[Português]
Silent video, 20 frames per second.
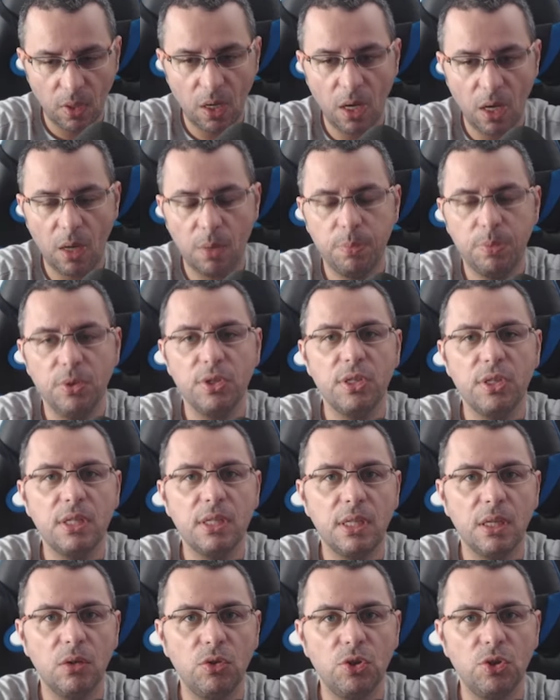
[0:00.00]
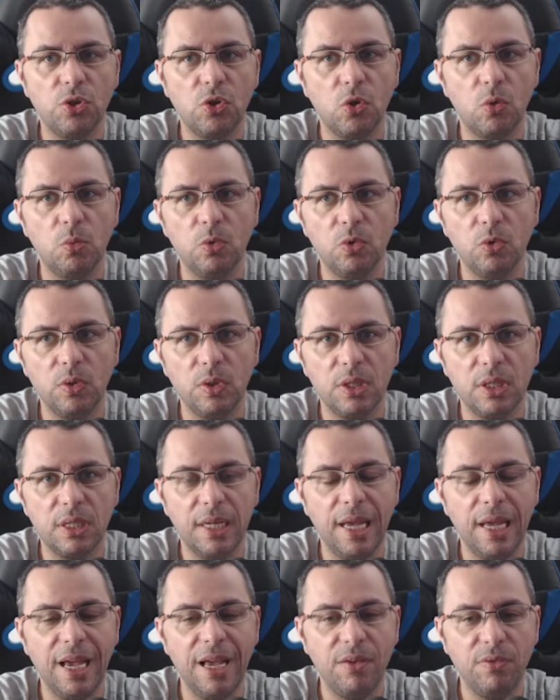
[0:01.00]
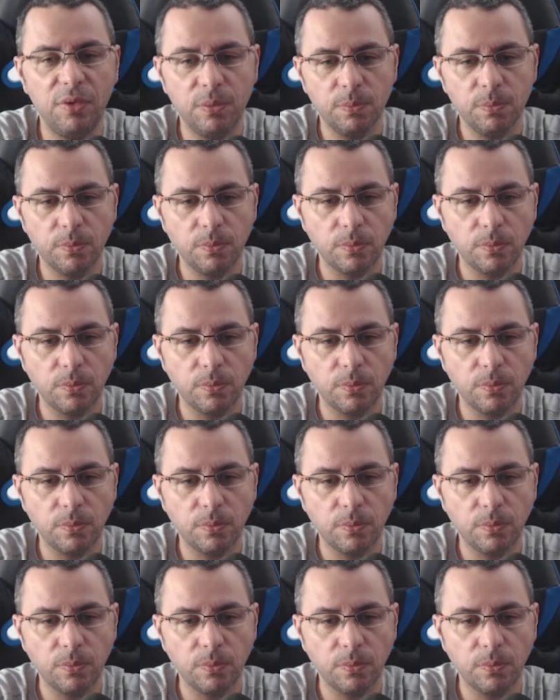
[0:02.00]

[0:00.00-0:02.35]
a posição de como escreve